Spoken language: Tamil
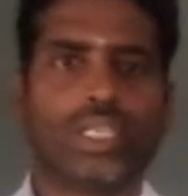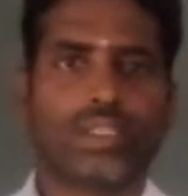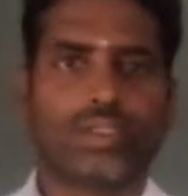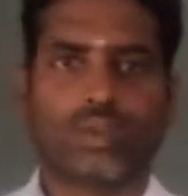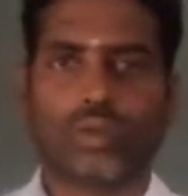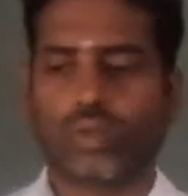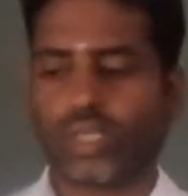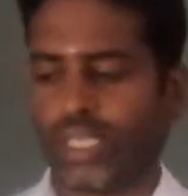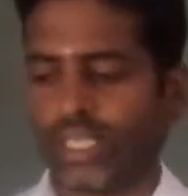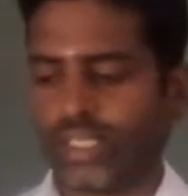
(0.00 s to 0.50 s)

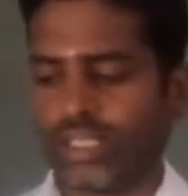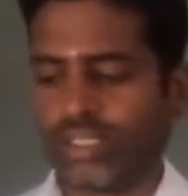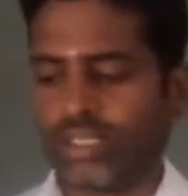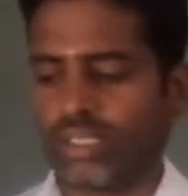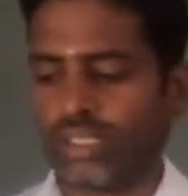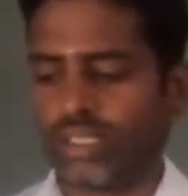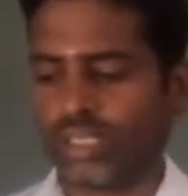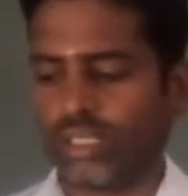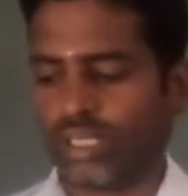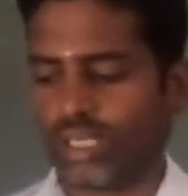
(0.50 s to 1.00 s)
ஸ்டூடெண்ட்
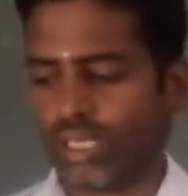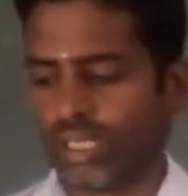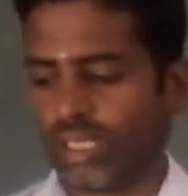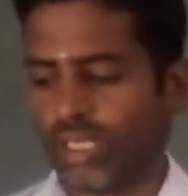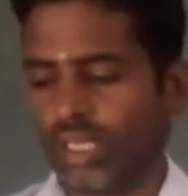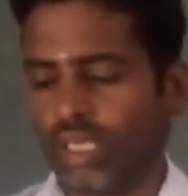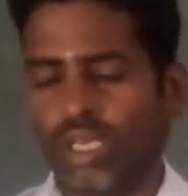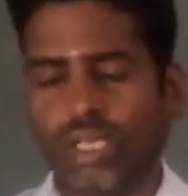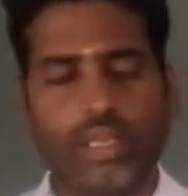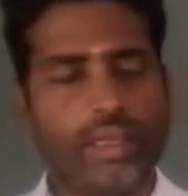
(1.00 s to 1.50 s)

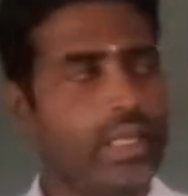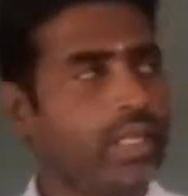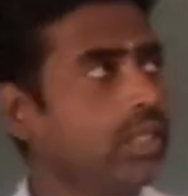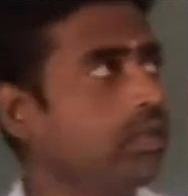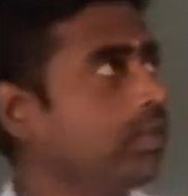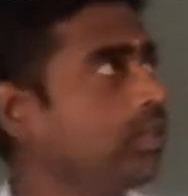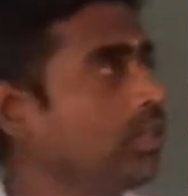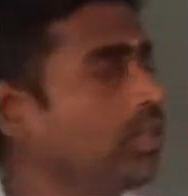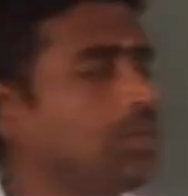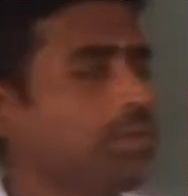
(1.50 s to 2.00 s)
இன்றைக்கி
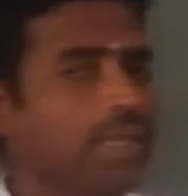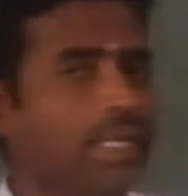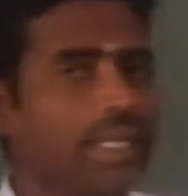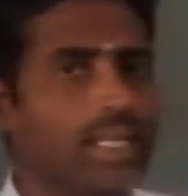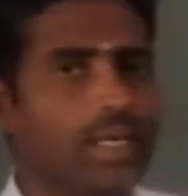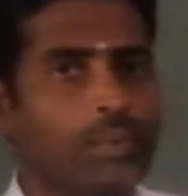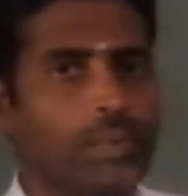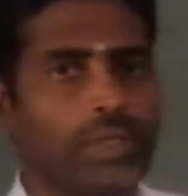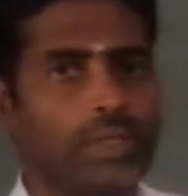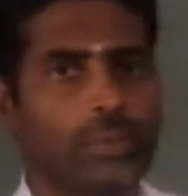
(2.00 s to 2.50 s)
வந்து நம்ம
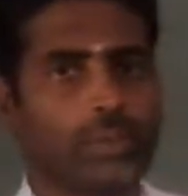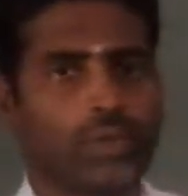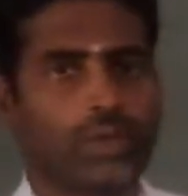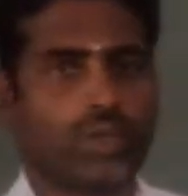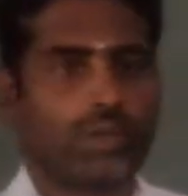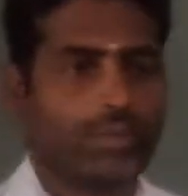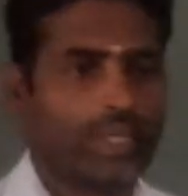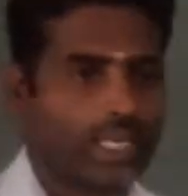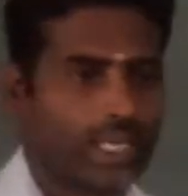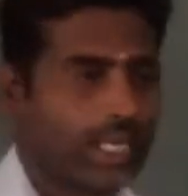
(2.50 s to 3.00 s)
என்ன பண்ண
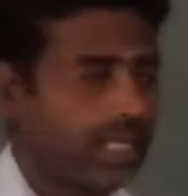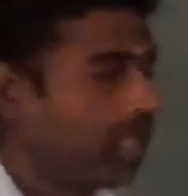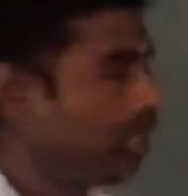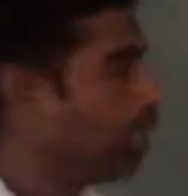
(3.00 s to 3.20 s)
போகிறோம் அப்படின்னா